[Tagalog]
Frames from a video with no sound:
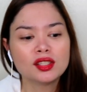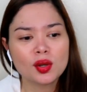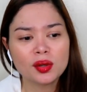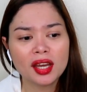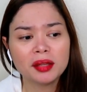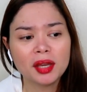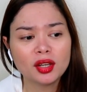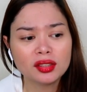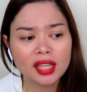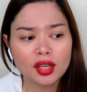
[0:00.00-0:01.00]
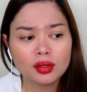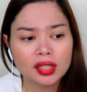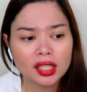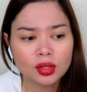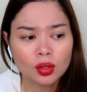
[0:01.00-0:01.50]
So yan, meron tayo
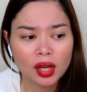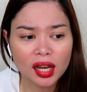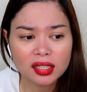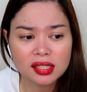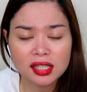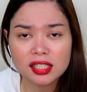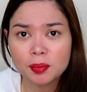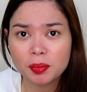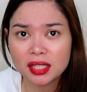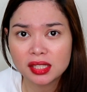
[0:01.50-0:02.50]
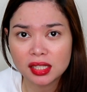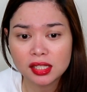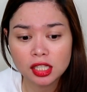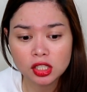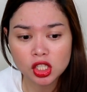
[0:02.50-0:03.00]
ditong 6 uh, ah,
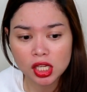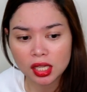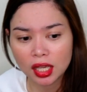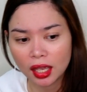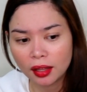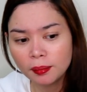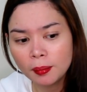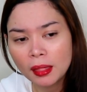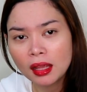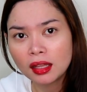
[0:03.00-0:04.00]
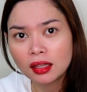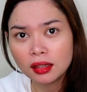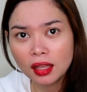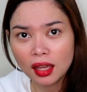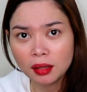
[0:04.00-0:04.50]
pieces ng chicken.
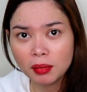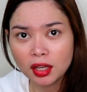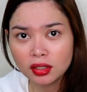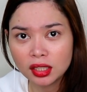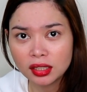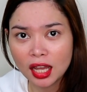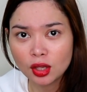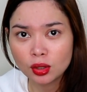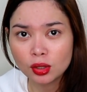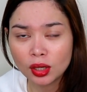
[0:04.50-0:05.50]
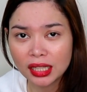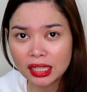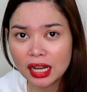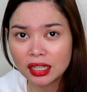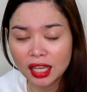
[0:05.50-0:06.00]
Then meron din tayo yung
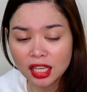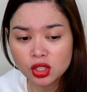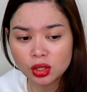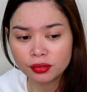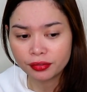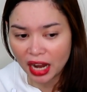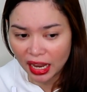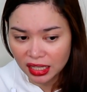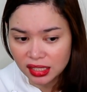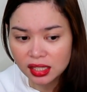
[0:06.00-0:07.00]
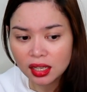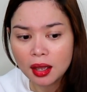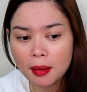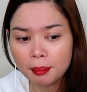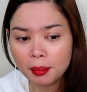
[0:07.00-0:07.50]
kanilang Cajun fries,
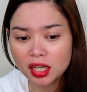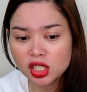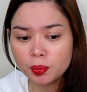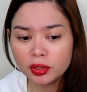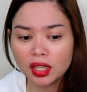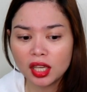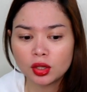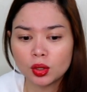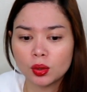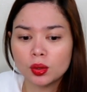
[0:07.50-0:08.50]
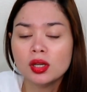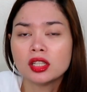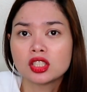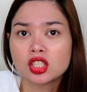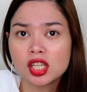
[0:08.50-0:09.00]
mashed potato,
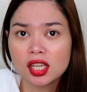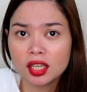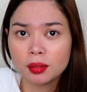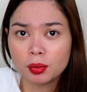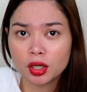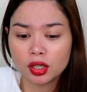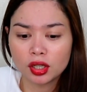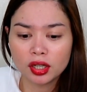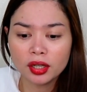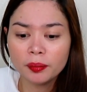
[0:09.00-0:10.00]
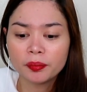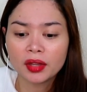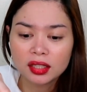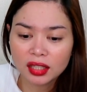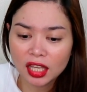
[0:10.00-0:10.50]
chicken burger,
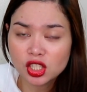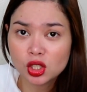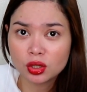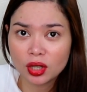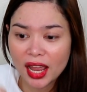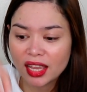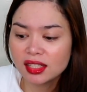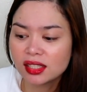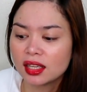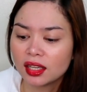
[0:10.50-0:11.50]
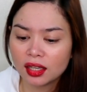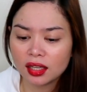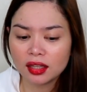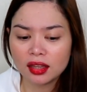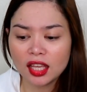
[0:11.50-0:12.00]
Cajun rice,
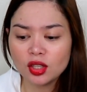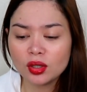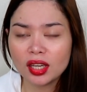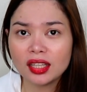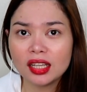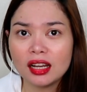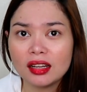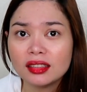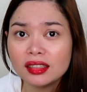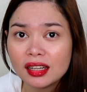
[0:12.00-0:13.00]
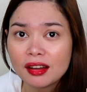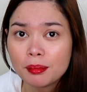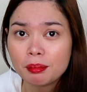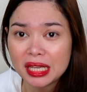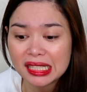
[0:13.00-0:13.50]
then yung kanilang
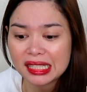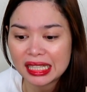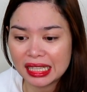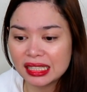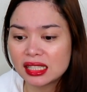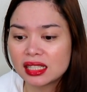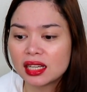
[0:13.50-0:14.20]
biscuits,